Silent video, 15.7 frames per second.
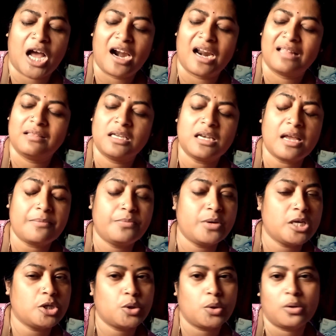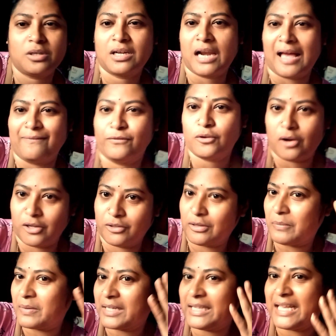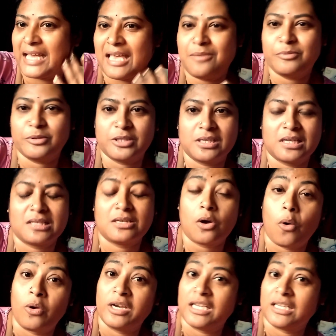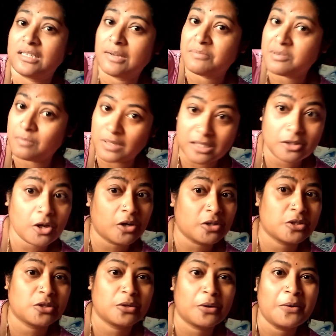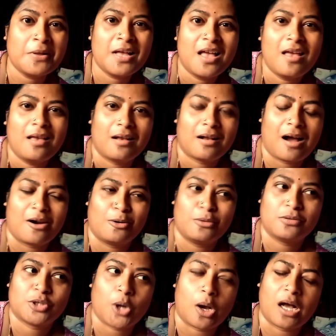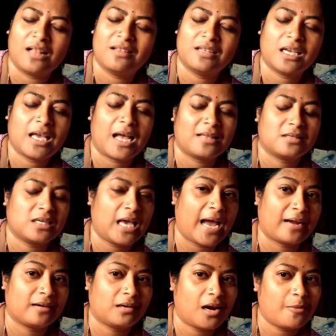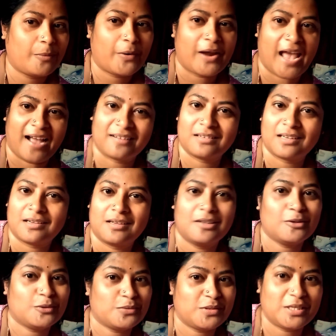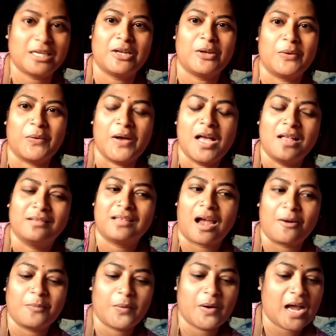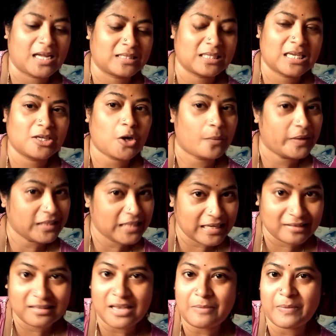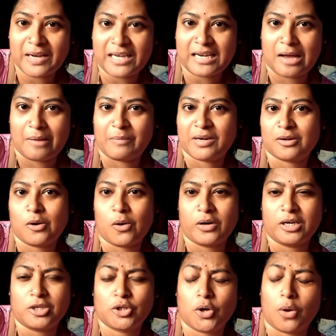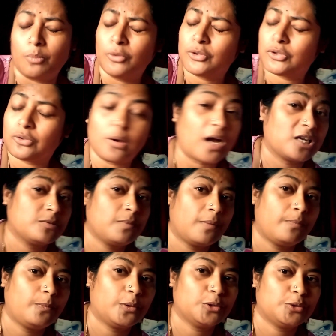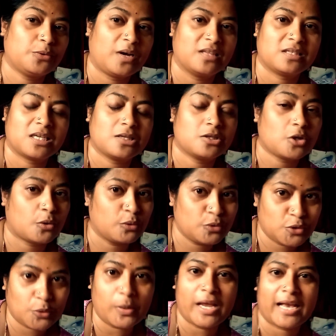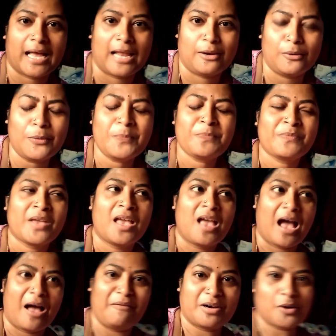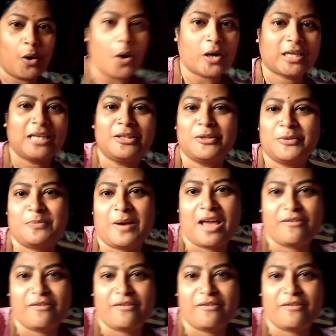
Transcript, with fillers: সারাদিন না ভীষণ ক্লান্ত হয়তো আমাকে দেখেই বোঝা যাচ্ছে অনেকটা আমি বিধ্বস্ত কারণ সকাল থেকে আজকে একটার পর একটা কিন্তু ছিল তারপর আজকে সবাই দেখতেই পেলেন আমার ঘরের সমস্ত আসবাবপত্র আজকে যখন চলে গেল আমার ঘর কিন্তু